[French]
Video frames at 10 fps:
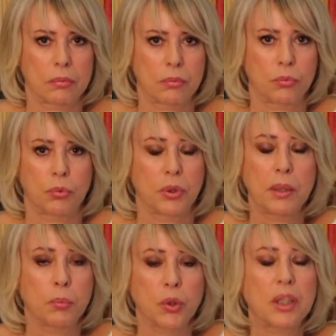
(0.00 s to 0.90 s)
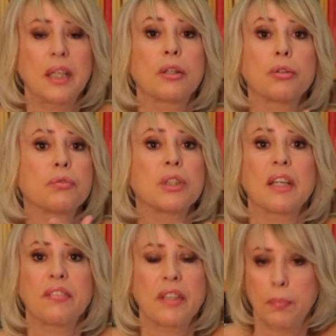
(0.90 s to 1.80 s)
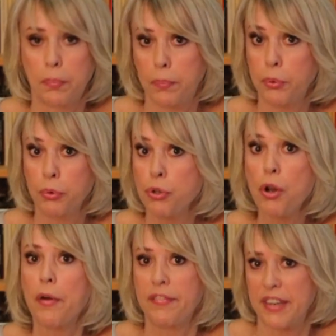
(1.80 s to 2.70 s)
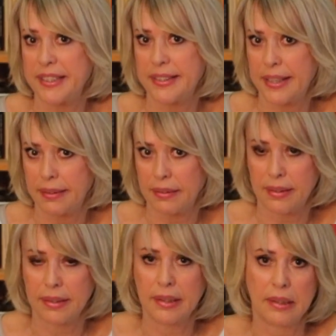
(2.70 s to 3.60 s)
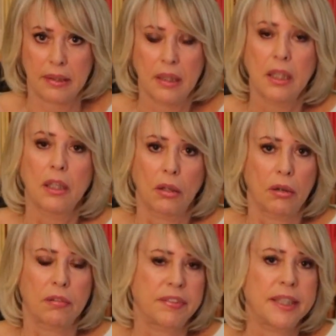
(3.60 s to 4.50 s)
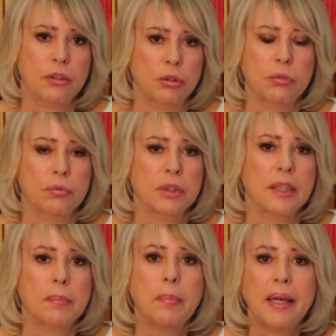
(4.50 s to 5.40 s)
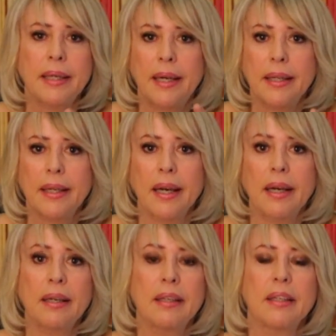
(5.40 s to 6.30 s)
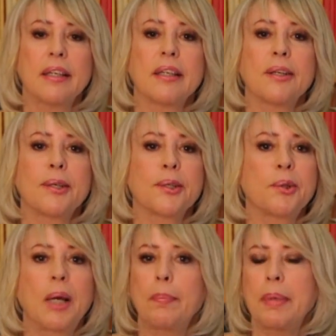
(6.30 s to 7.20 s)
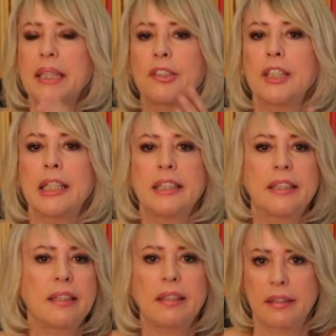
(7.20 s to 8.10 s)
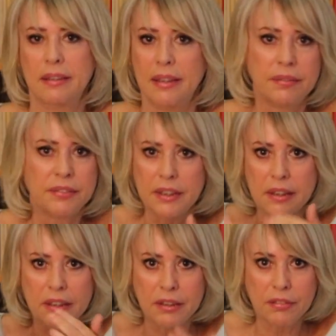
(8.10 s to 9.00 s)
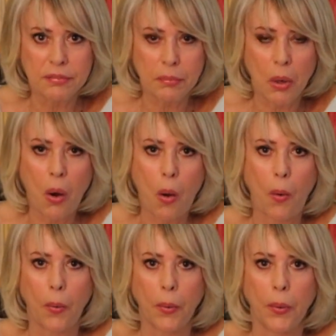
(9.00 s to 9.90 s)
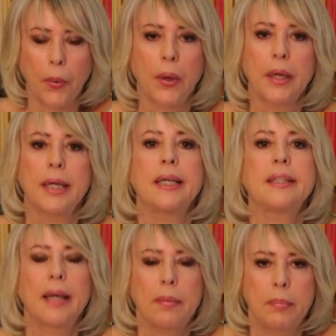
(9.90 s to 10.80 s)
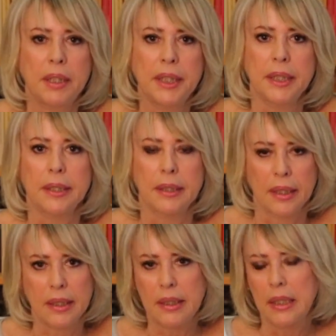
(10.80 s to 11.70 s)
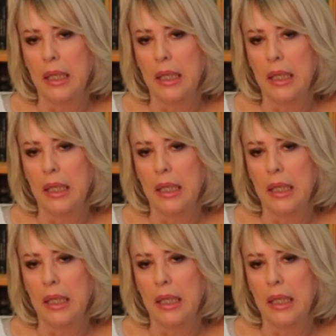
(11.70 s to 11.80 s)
de démontrer que vous avez plusieurs facettes. Hein. En fait, vous n'êtes pas quelqu'un dont la personnalité est définitivement établie. Hein,